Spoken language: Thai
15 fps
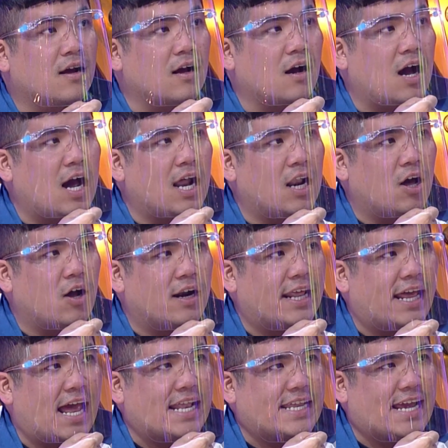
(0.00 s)
ง้อโรงเรี
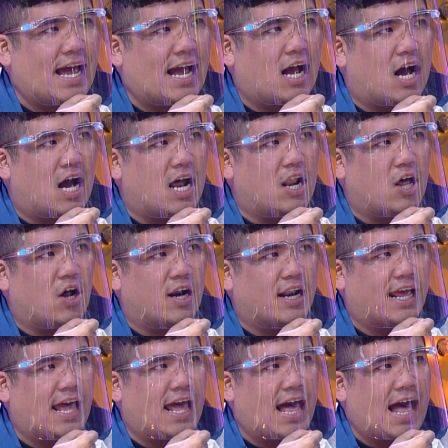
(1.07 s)
ยนอย่างง้อโรง
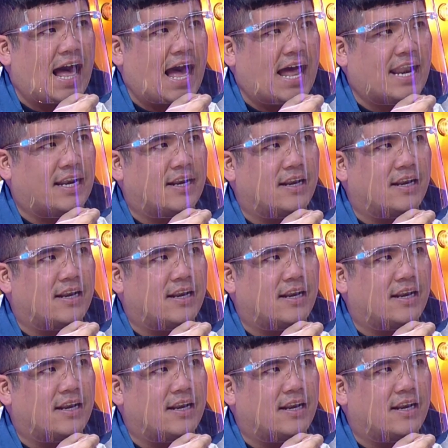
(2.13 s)
เรียน